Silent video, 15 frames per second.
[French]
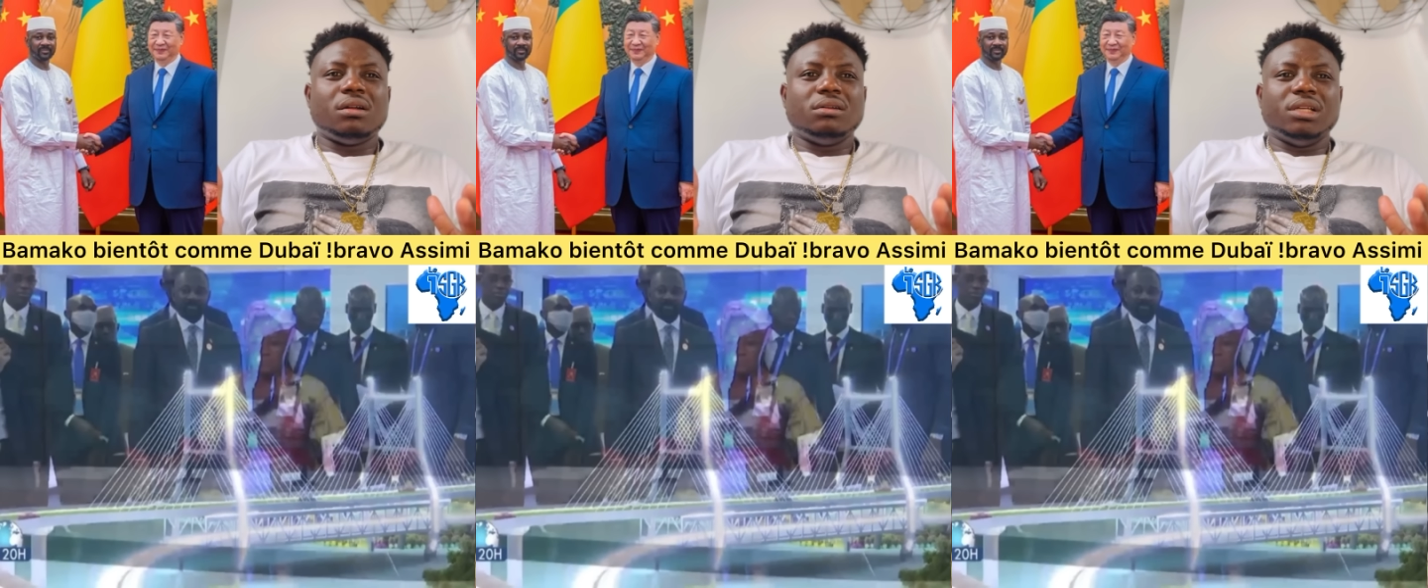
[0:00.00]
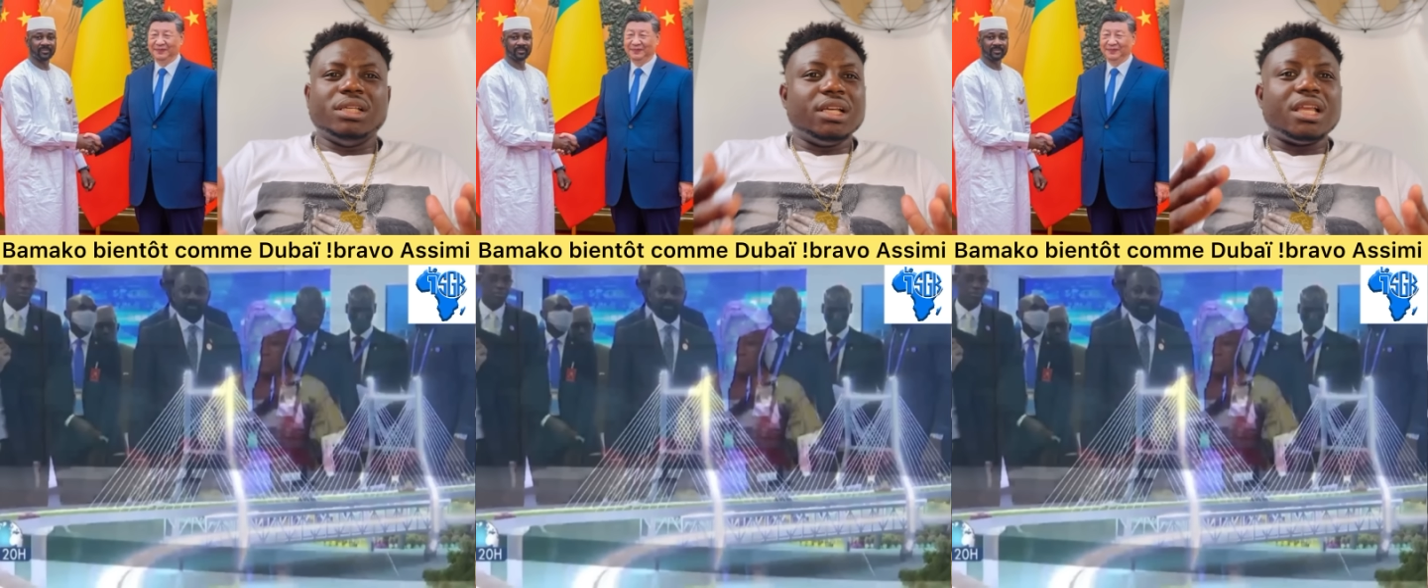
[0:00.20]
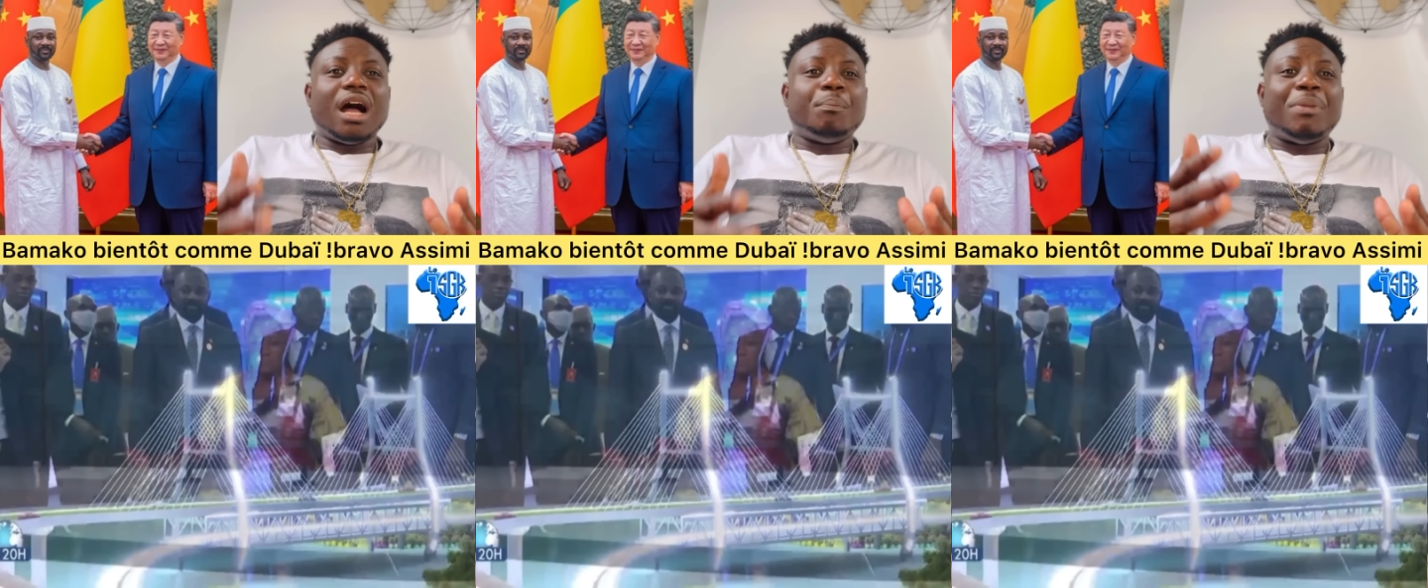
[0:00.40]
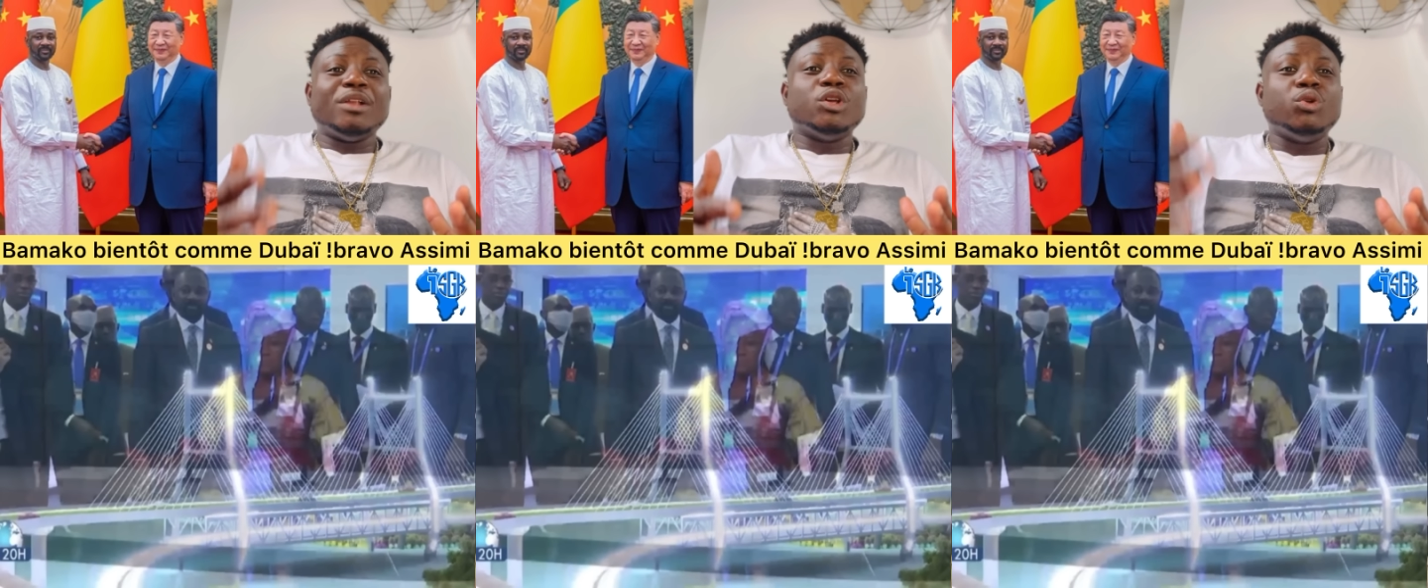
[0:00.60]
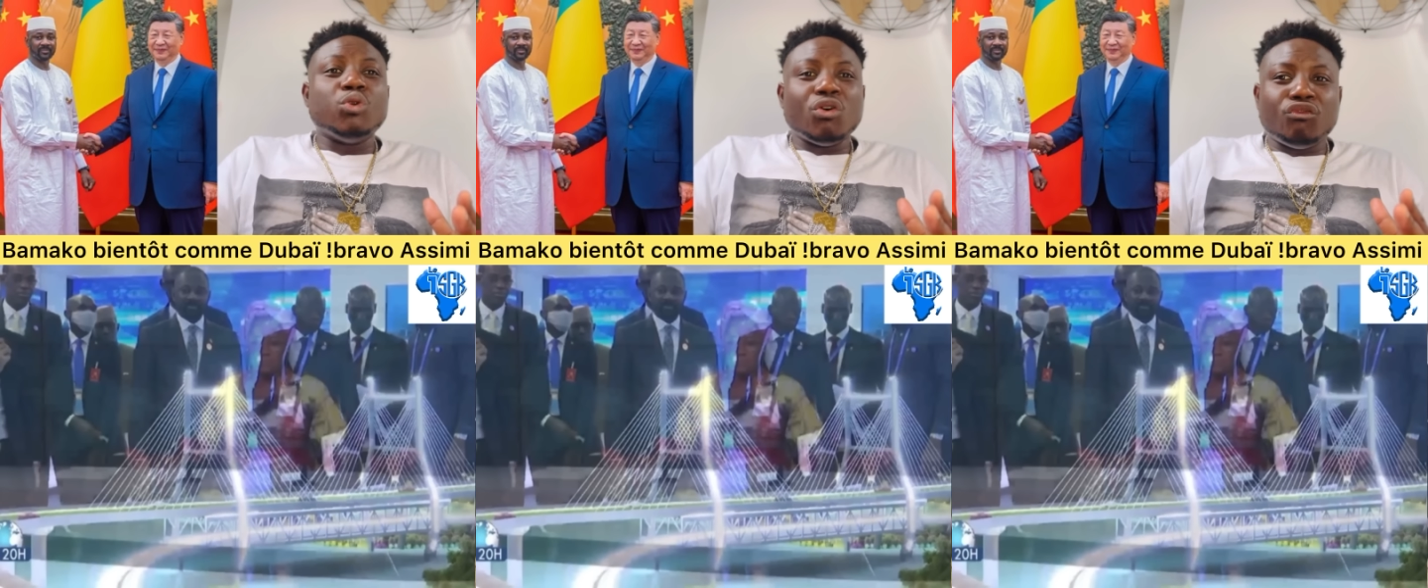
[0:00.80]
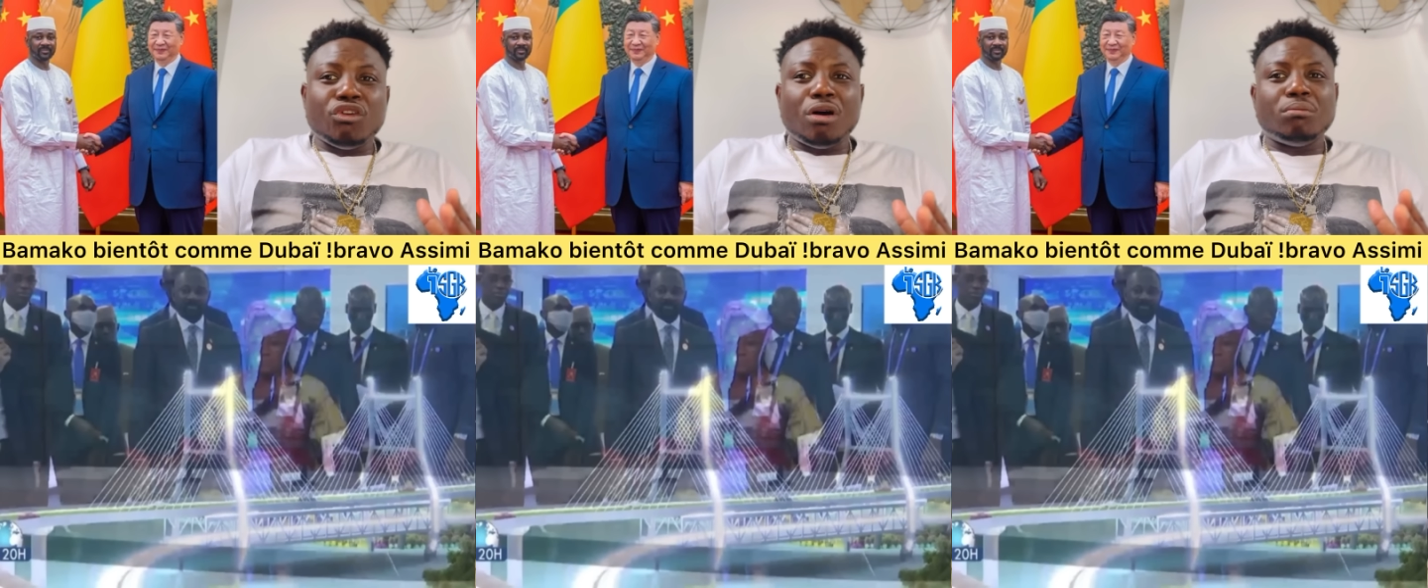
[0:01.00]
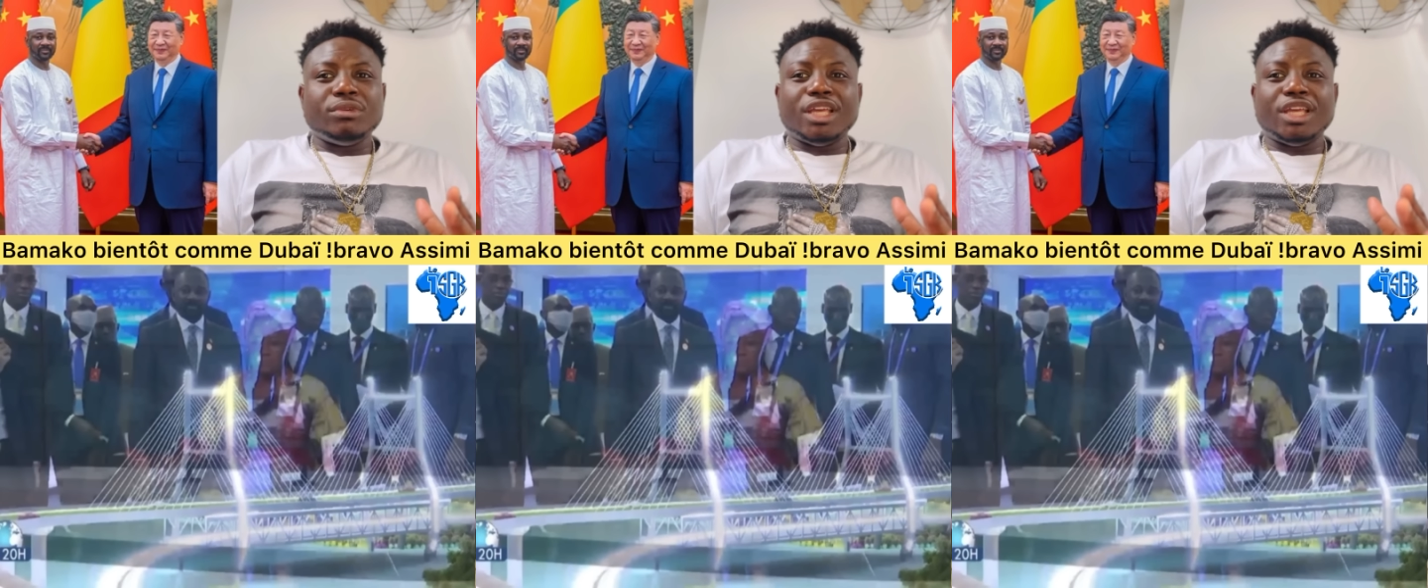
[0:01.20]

Eh, il à a pas de novembre,